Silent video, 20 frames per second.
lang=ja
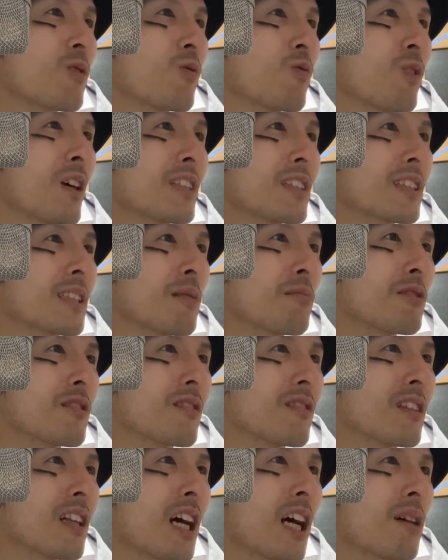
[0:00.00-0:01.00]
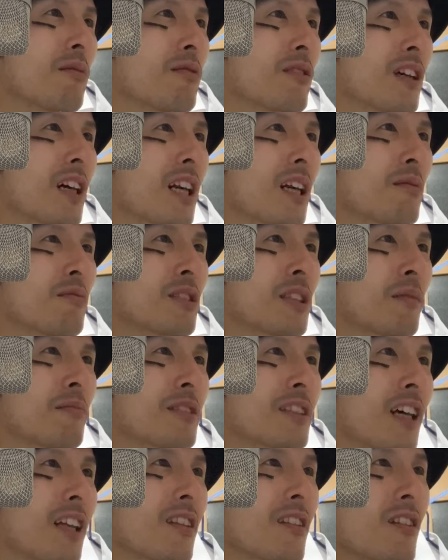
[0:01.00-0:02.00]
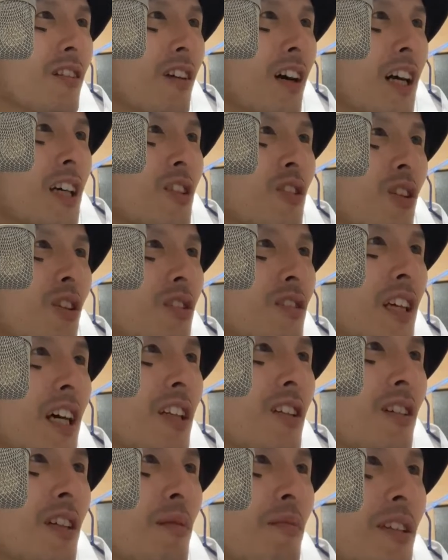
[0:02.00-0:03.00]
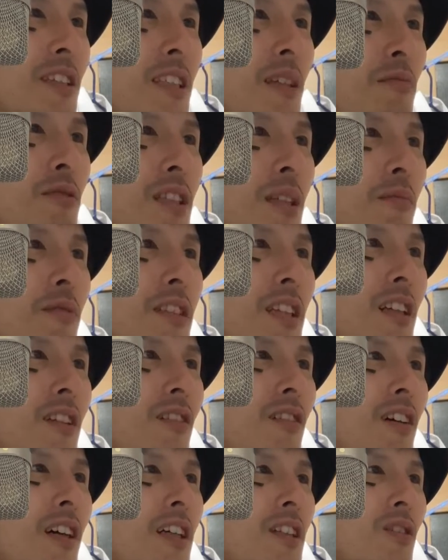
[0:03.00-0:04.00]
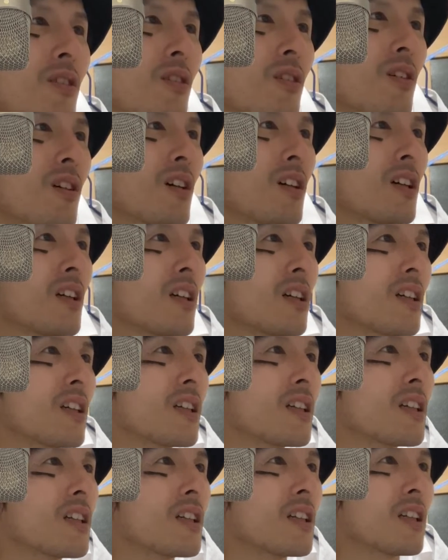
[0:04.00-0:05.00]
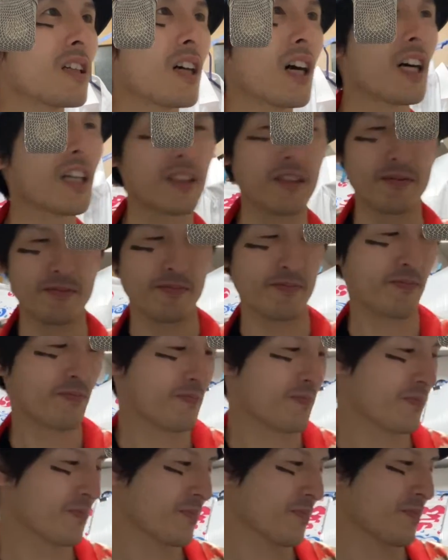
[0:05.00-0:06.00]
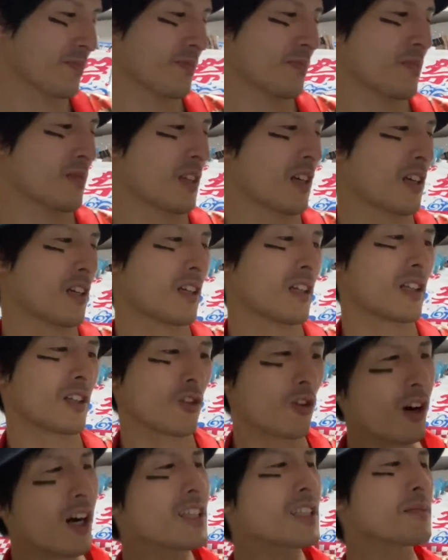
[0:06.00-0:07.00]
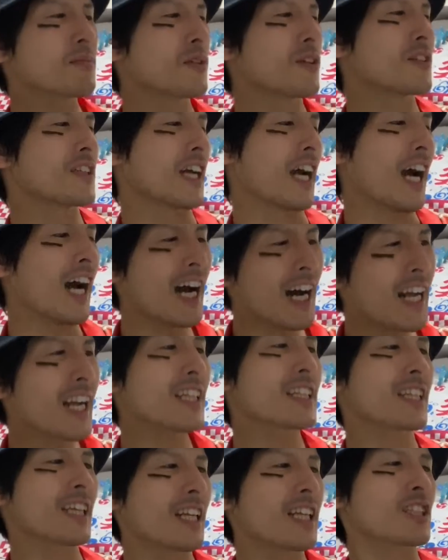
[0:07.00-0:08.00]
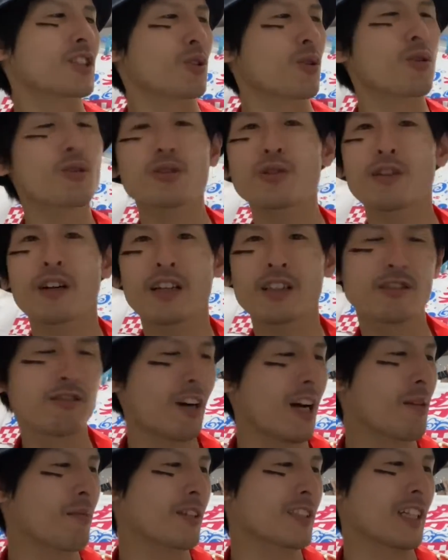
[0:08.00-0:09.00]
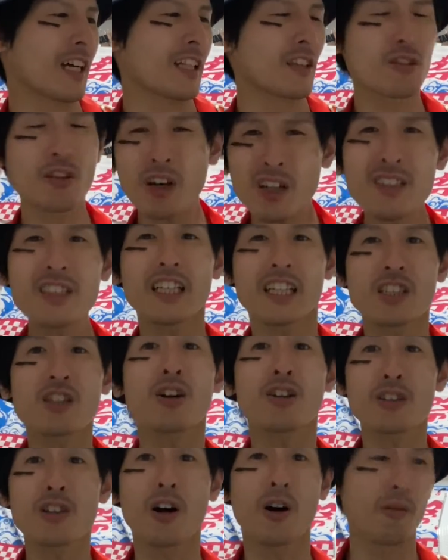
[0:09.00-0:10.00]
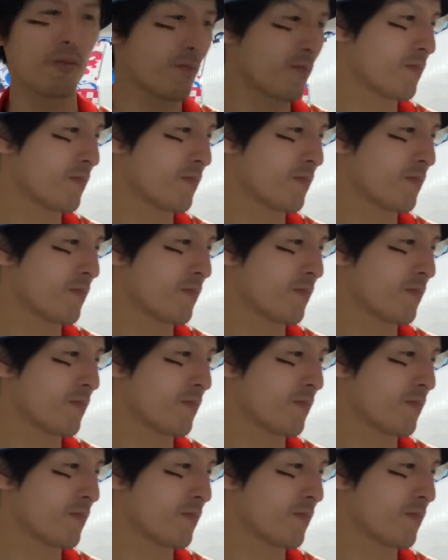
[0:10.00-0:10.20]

まずセブンライブからブシュミさんの回答、再度来ました、ブシュミさんの回答。はい。5月病に新たな症状が加わりました。どんな症状